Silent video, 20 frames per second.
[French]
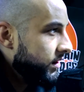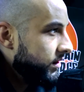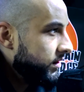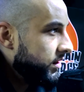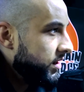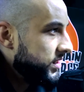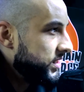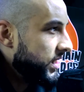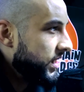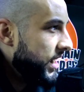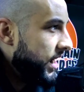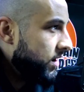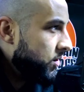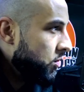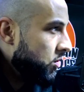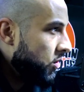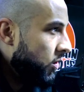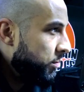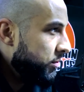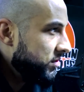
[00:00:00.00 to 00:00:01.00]
que c'est de la
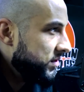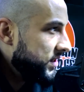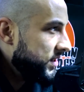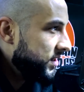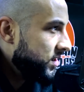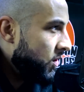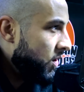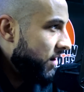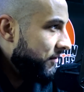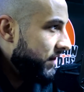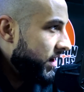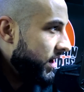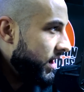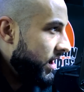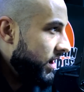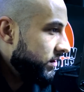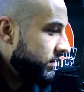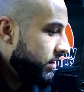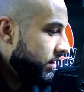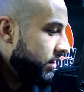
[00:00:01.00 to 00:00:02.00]
co-composition
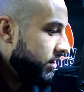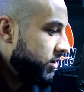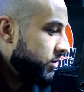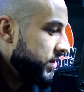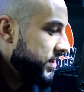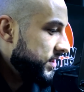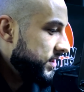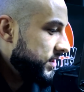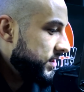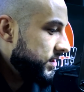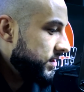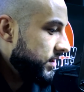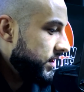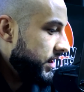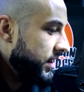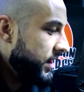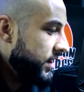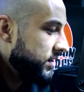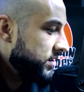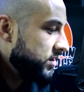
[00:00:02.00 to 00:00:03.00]
entre Chris
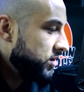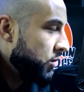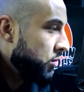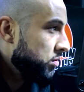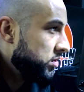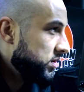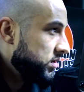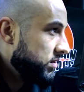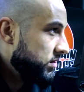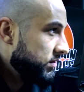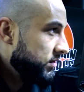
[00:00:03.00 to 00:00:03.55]
et Sauce.